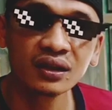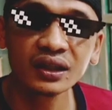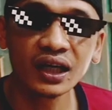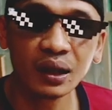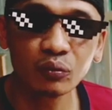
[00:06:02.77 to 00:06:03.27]

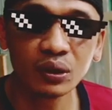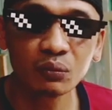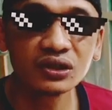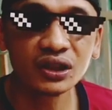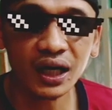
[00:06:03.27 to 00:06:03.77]
yang
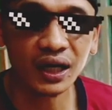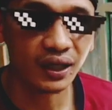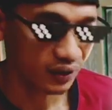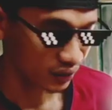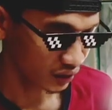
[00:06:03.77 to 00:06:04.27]
abu-abu cerah
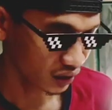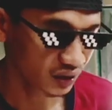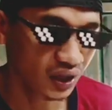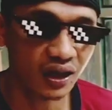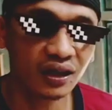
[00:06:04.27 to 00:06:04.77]
yang
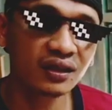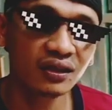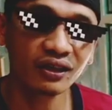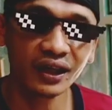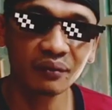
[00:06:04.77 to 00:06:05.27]
terang
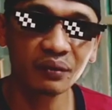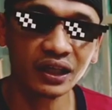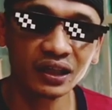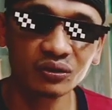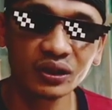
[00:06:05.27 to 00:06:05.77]
oke okay,
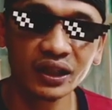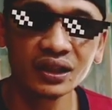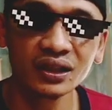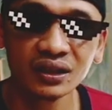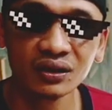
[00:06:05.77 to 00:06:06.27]
pakai itu ya
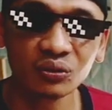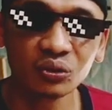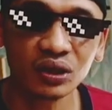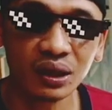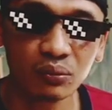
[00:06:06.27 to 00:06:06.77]

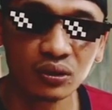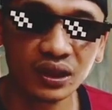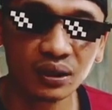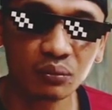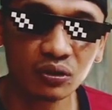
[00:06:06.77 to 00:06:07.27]
untuk rambut
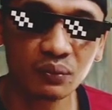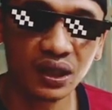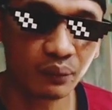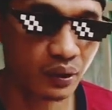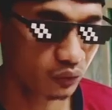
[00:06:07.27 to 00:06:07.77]
yang beruban
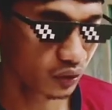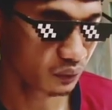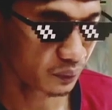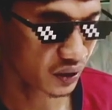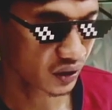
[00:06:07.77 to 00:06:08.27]

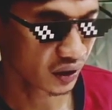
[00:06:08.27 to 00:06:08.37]
85% oke